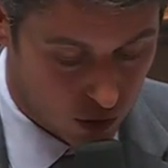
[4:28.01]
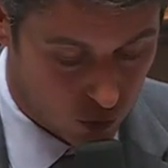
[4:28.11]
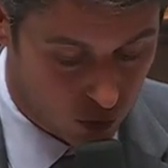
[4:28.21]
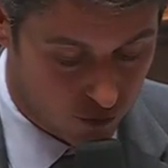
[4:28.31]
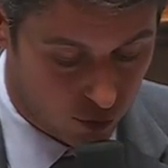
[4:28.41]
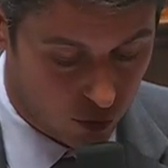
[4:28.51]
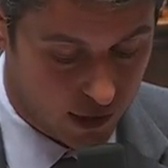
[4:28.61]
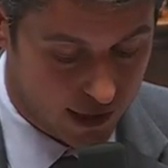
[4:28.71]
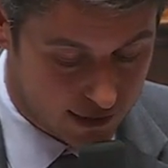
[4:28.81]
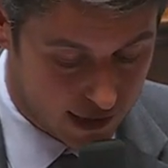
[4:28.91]
Nous devons
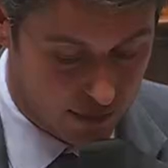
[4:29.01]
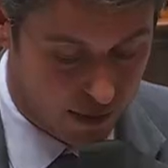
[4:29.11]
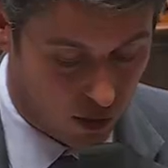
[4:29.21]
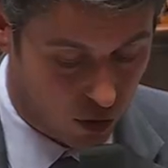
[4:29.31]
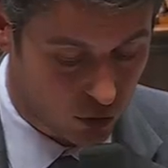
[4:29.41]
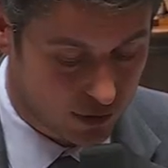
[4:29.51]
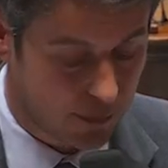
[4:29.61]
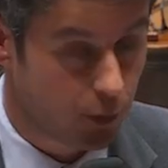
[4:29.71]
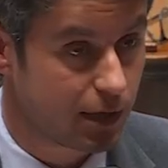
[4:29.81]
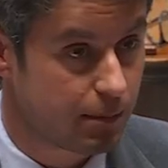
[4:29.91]
aider les parents,
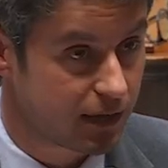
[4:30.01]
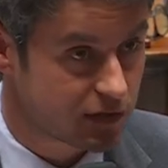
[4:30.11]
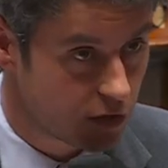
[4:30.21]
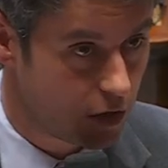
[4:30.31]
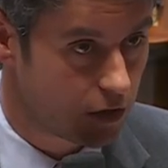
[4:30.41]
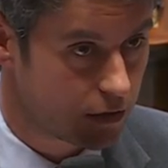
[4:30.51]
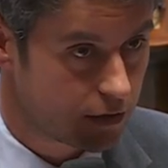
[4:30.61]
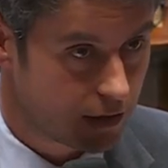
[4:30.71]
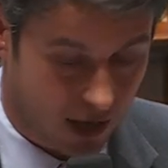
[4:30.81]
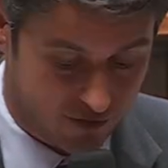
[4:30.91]
notamment les mères seules,
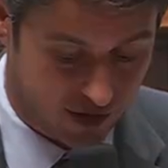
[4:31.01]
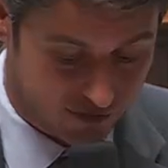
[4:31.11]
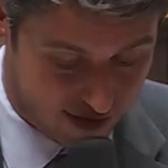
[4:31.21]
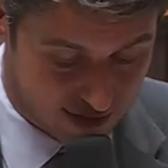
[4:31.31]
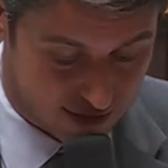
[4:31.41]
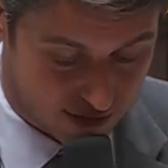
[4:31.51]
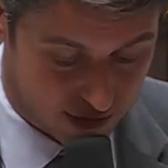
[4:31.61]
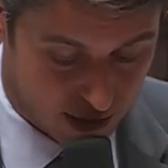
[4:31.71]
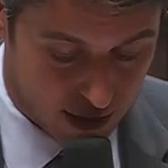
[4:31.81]
à faire face.